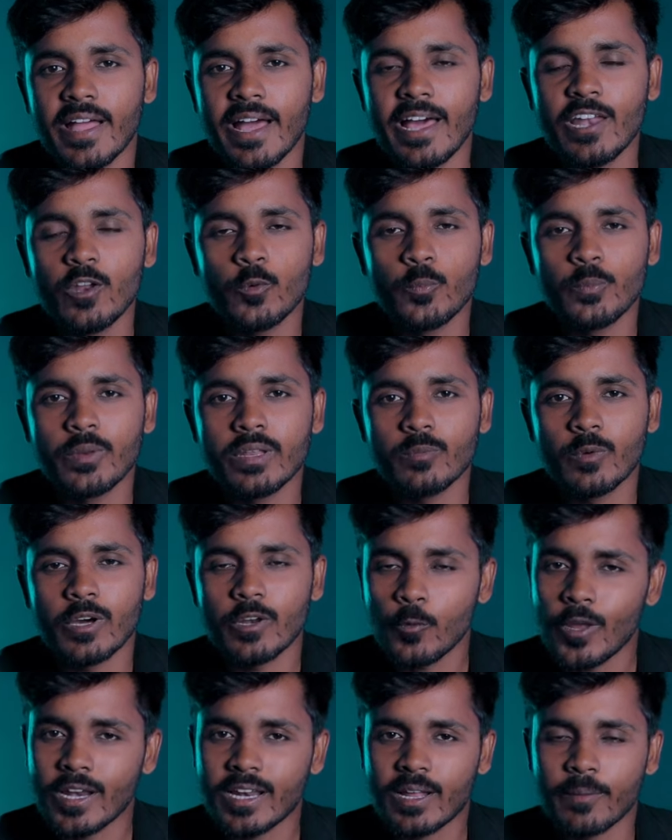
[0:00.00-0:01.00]
हेलो
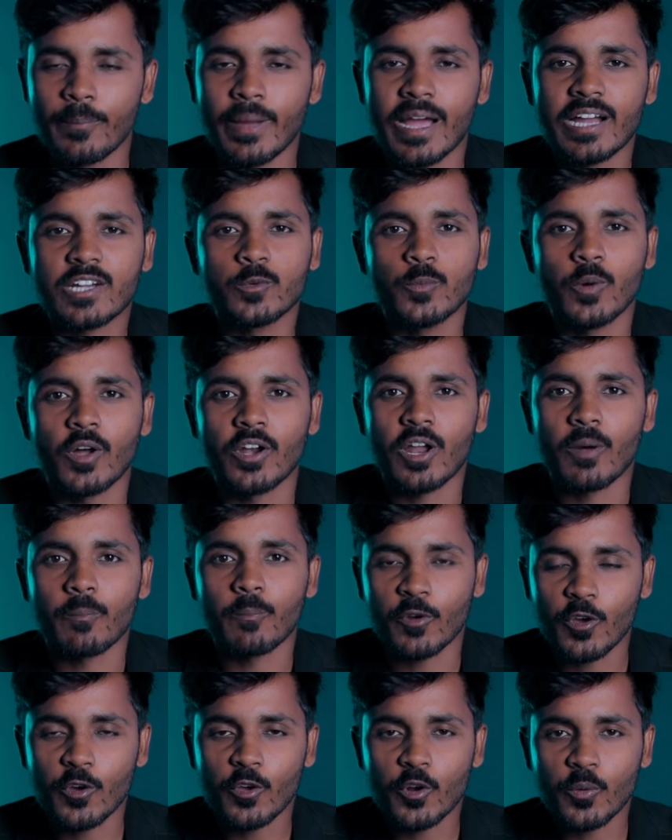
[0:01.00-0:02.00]
एवरीवन वेलकम बैक टू बाराम
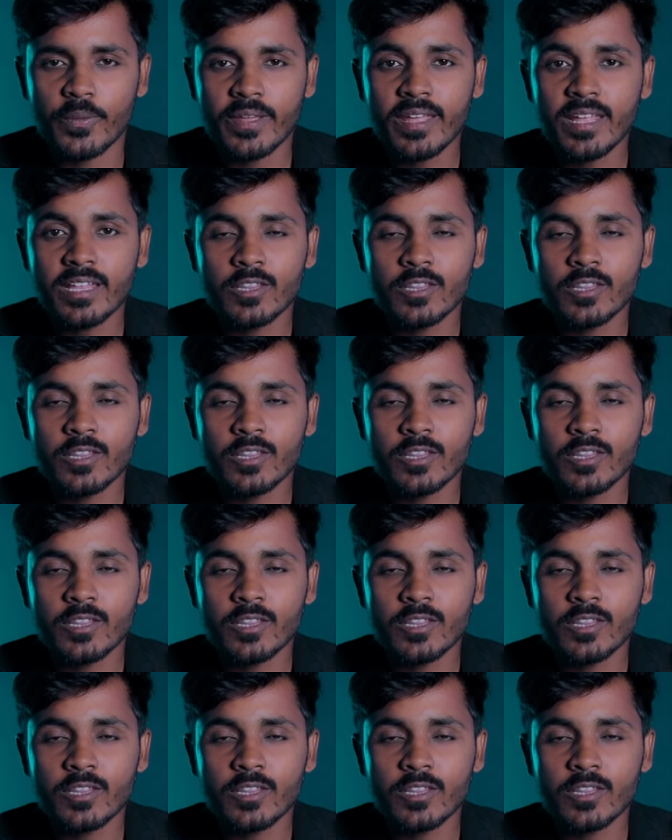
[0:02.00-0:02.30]
फोटोग्राफी